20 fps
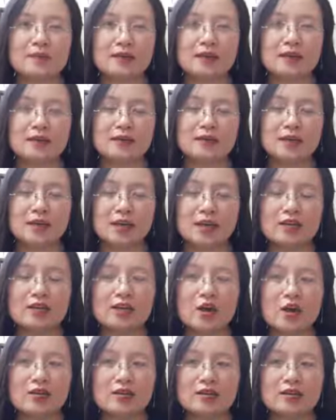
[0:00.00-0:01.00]
à, để
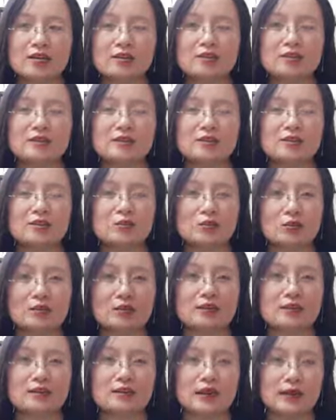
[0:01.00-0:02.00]
nói đến cái
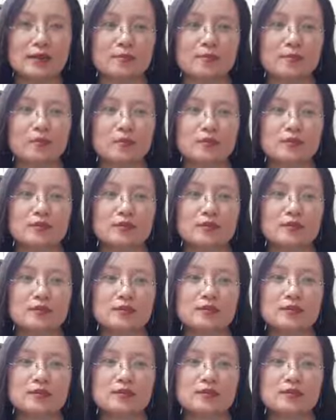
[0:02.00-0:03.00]
chuyện là một
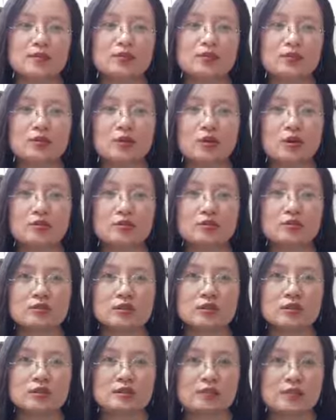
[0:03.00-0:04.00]
cái người con
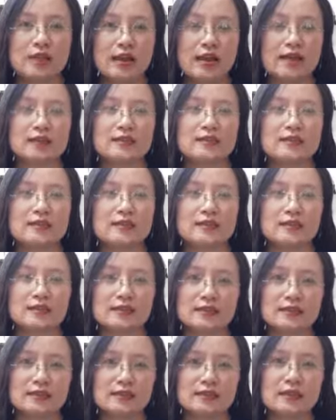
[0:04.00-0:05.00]
trai
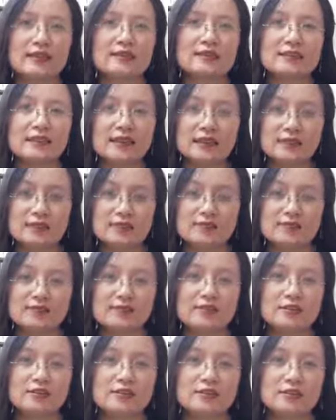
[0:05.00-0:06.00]
ganh ghét
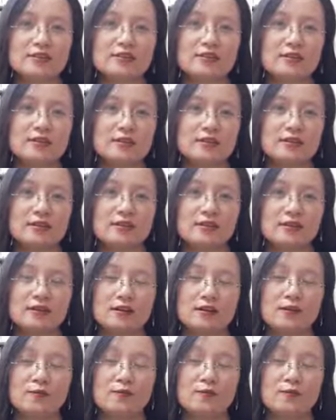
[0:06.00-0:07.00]
với
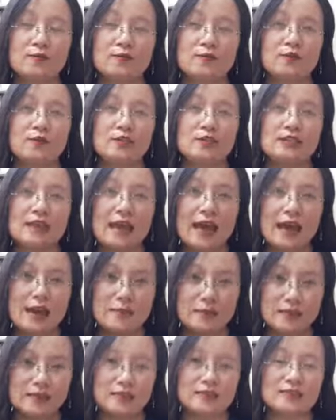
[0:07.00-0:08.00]
với cha
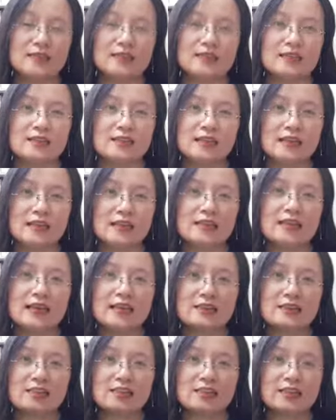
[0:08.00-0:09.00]
mình để
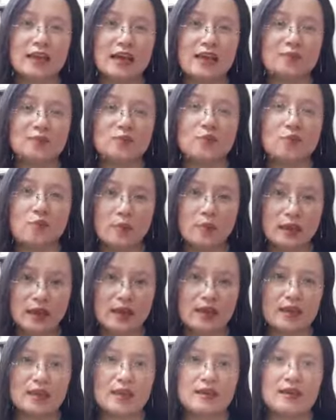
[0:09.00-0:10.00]
dành tình cảm của
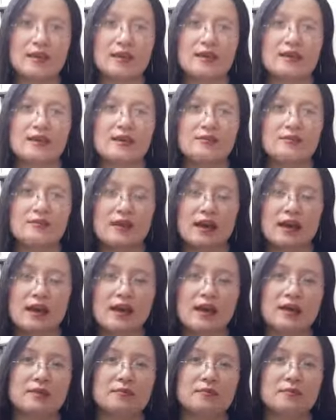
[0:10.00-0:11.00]
mẹ
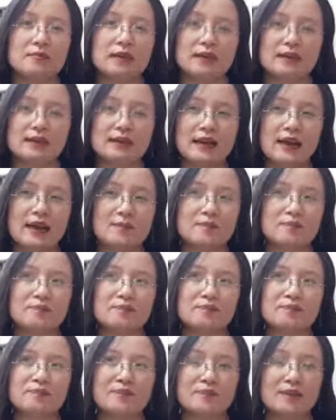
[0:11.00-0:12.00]
và mặc
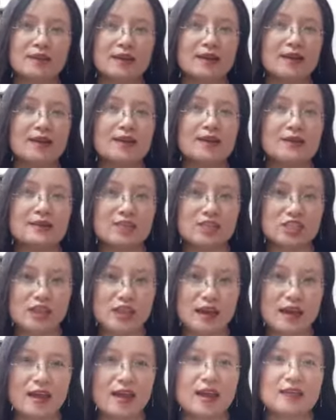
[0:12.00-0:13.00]
cảm
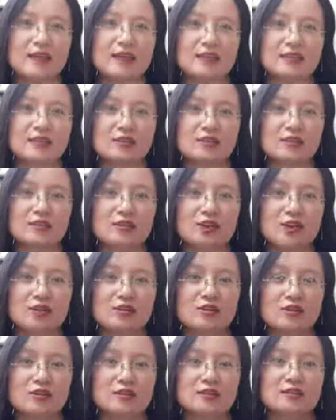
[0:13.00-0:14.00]
Electra để
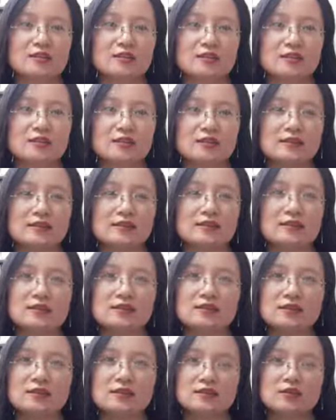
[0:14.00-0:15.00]
nói đến cái
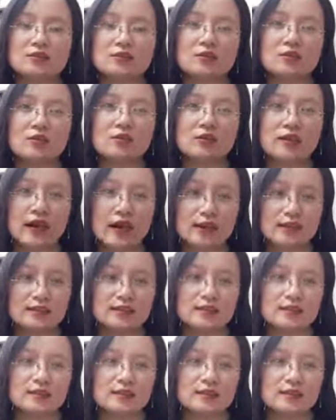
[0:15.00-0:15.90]
đứa con gái